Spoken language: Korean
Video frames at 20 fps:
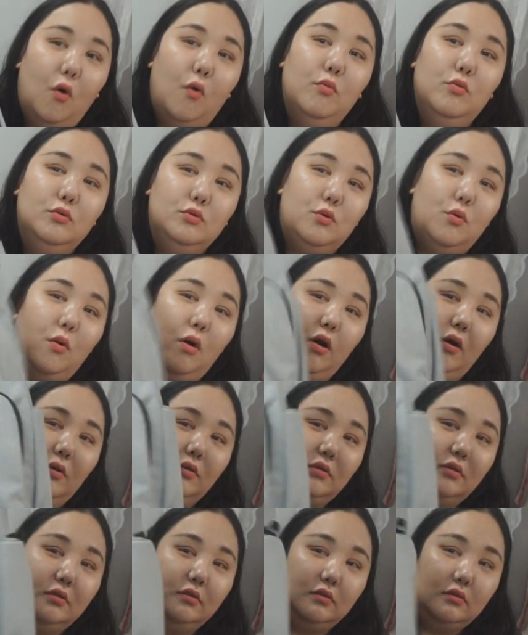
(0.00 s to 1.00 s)
너무
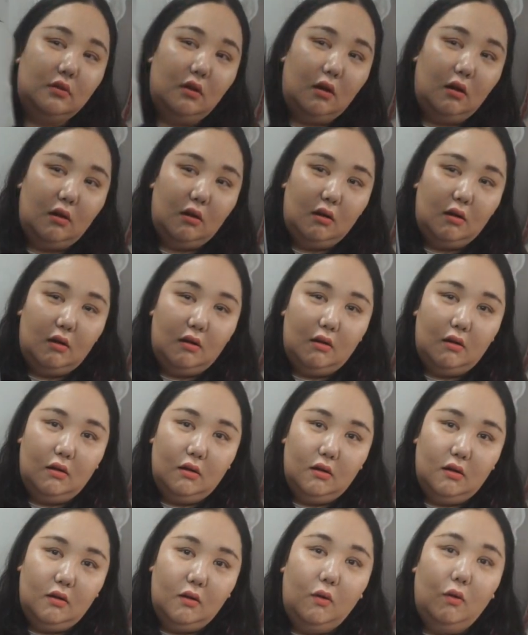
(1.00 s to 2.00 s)
좋아요 진짜
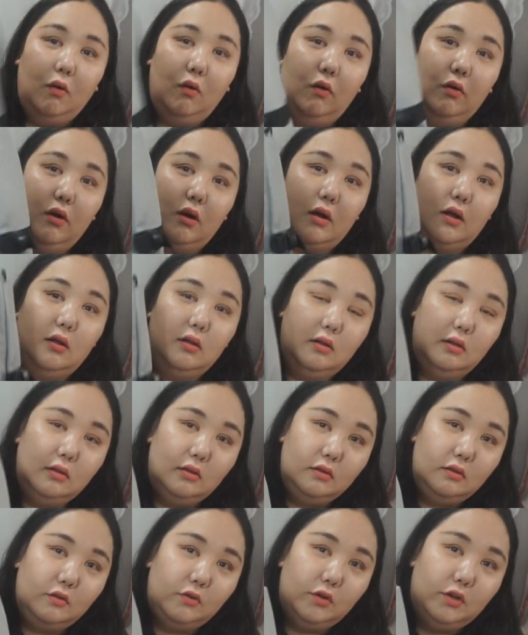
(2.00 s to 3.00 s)
어 약간
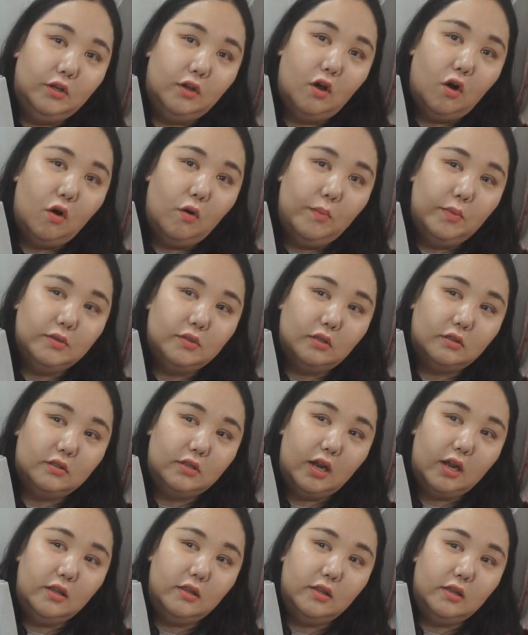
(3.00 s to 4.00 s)
귀여우면서
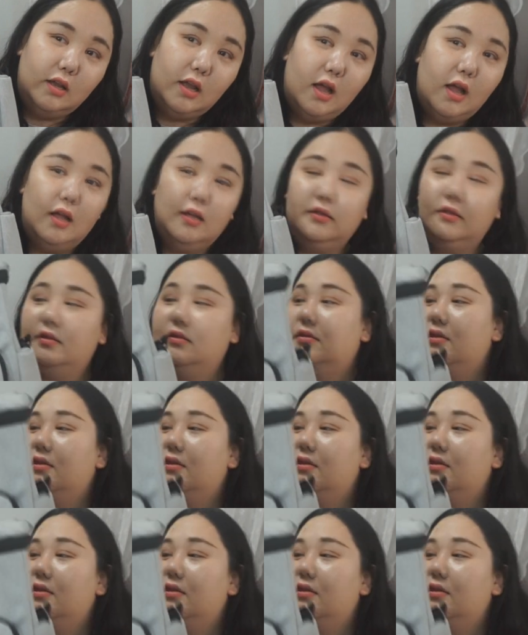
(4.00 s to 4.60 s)
트렌디한